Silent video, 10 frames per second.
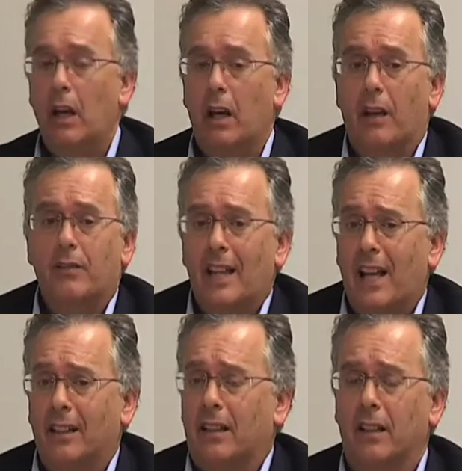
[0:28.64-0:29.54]
è
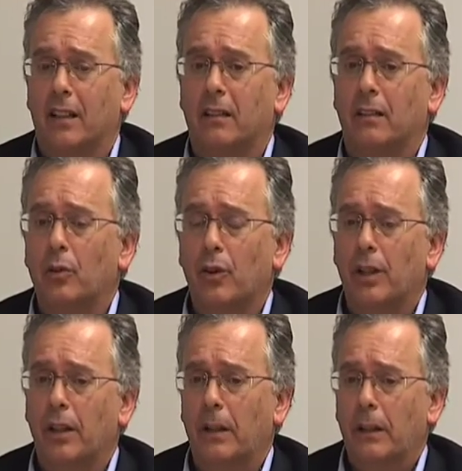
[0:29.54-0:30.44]
evidente,
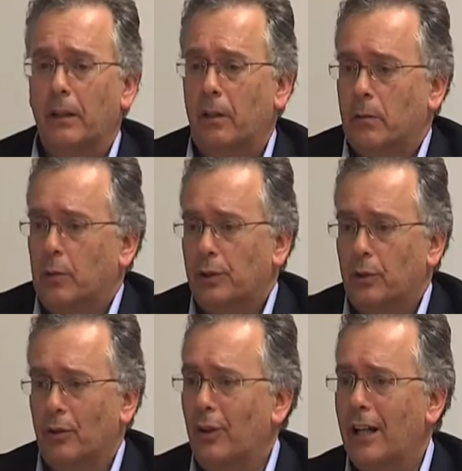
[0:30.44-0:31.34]
noi,
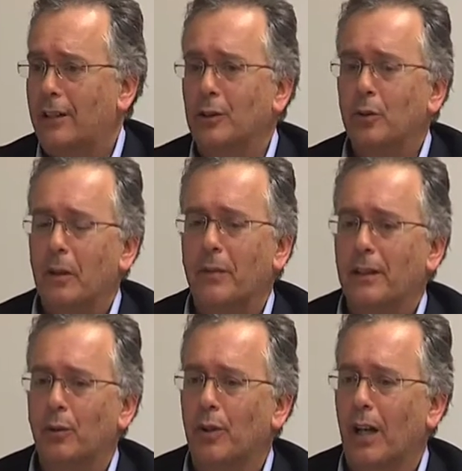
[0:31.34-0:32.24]
questo non è
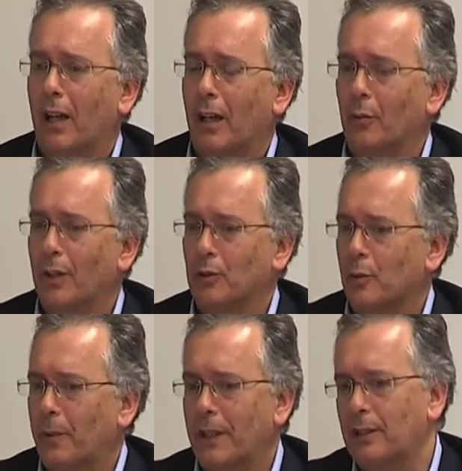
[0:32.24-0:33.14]
sicuramente una, una
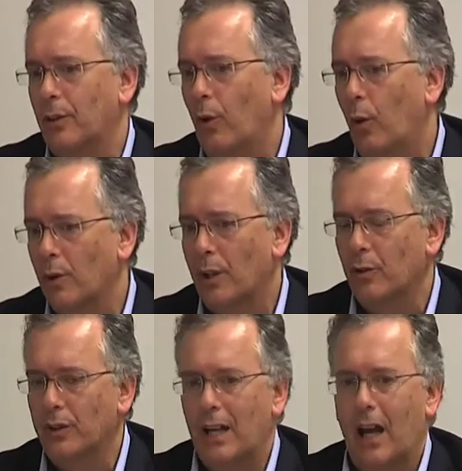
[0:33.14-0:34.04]
sorpresa o una
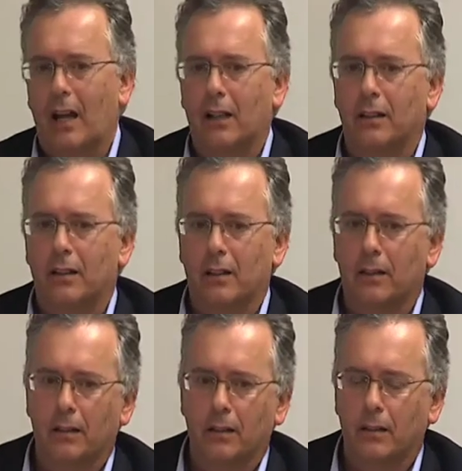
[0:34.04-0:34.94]
novità,
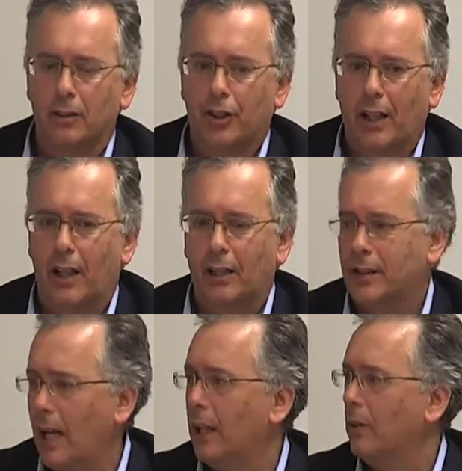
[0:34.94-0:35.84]
eh, c'è
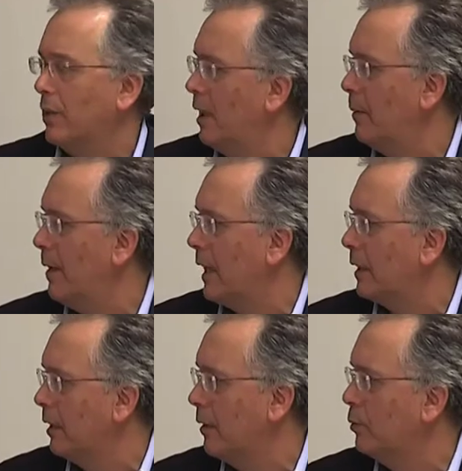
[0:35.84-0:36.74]
stato nelle
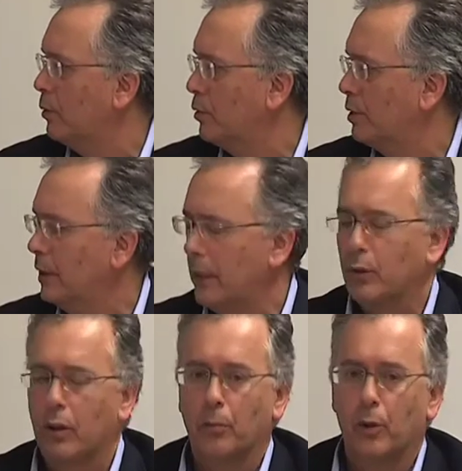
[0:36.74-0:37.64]
Marche un
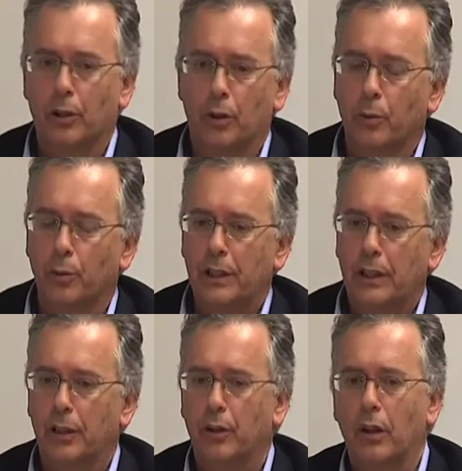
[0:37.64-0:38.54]
cosiddetto laboratorio
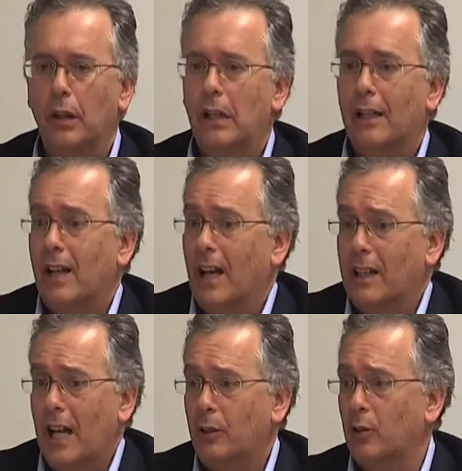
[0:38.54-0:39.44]
politico che ha
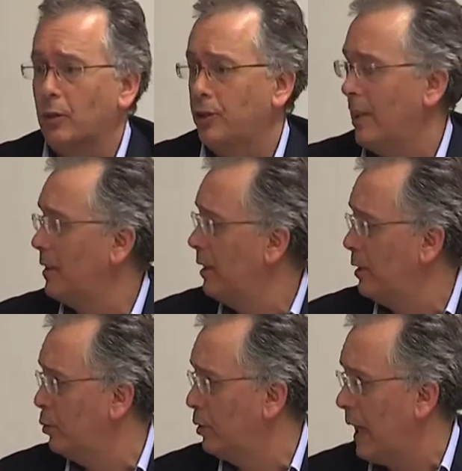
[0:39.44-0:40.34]
dato certi
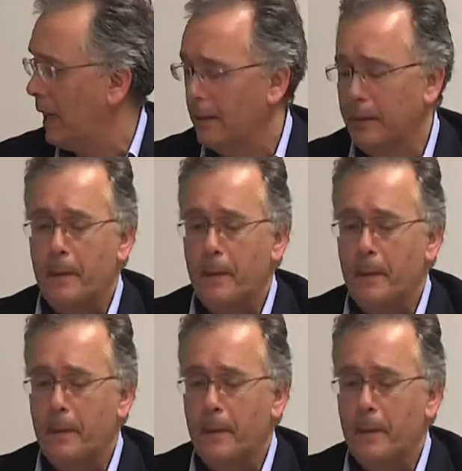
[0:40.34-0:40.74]
risultati.